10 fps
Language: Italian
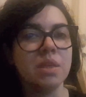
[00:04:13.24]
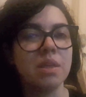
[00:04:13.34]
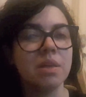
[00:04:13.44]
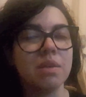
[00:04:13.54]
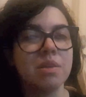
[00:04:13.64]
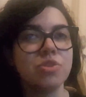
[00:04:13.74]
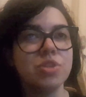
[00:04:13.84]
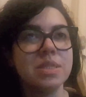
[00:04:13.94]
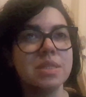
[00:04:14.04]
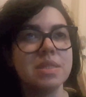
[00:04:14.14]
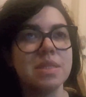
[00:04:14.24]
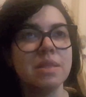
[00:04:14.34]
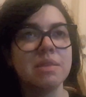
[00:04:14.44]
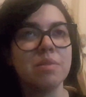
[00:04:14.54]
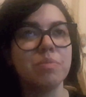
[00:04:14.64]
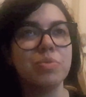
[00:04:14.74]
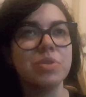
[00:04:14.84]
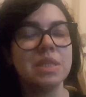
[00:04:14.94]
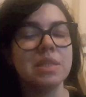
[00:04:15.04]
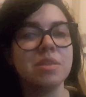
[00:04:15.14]
eh, ci si sente
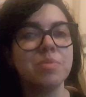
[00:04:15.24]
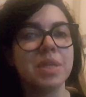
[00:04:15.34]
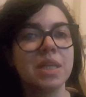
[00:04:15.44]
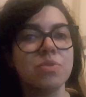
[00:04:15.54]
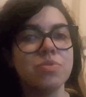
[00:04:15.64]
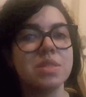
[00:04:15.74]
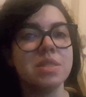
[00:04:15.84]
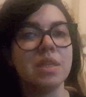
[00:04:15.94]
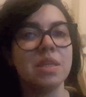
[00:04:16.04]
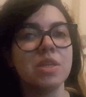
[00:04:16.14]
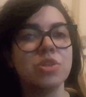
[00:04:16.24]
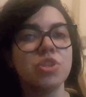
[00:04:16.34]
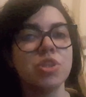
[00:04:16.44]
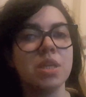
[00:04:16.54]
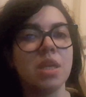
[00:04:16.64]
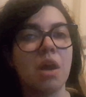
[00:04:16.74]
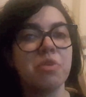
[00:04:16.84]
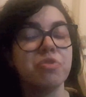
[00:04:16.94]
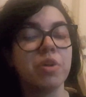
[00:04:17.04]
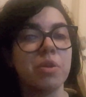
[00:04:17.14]
impotenti perché non si riesce a
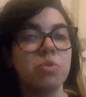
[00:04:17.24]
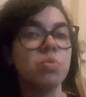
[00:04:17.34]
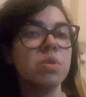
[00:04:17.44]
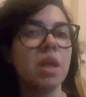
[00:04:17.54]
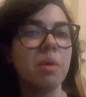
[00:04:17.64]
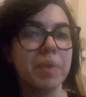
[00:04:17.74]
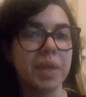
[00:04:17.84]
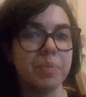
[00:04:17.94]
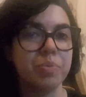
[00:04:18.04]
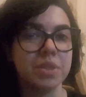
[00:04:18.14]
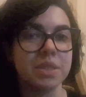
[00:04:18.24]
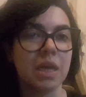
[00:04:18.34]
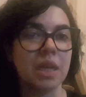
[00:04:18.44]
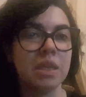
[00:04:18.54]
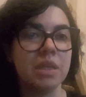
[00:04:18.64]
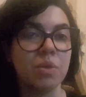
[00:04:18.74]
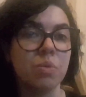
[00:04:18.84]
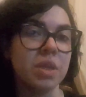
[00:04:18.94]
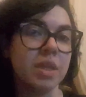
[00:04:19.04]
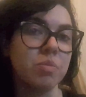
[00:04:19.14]
far nulla per riportarli in
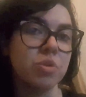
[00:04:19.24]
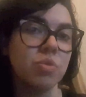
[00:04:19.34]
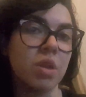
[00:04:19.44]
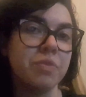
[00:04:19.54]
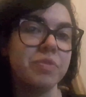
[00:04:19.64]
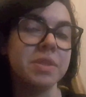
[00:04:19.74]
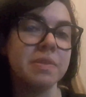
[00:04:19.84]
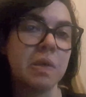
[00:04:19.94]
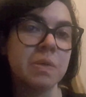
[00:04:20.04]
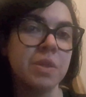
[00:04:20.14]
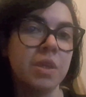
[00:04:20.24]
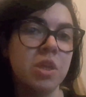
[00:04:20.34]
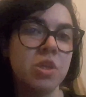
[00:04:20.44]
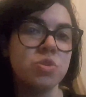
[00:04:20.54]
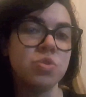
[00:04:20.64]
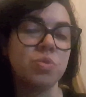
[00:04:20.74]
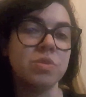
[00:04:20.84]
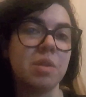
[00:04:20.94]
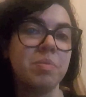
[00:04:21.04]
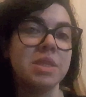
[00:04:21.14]
qualche modo alla vita, sono
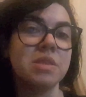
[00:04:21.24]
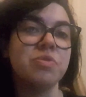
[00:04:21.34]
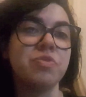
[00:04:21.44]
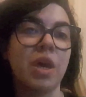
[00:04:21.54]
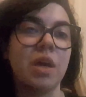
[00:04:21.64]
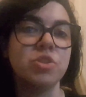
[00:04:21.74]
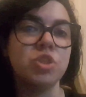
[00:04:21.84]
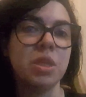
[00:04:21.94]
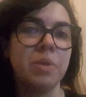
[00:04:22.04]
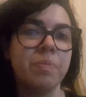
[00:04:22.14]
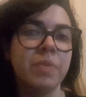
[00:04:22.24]
talmente fragili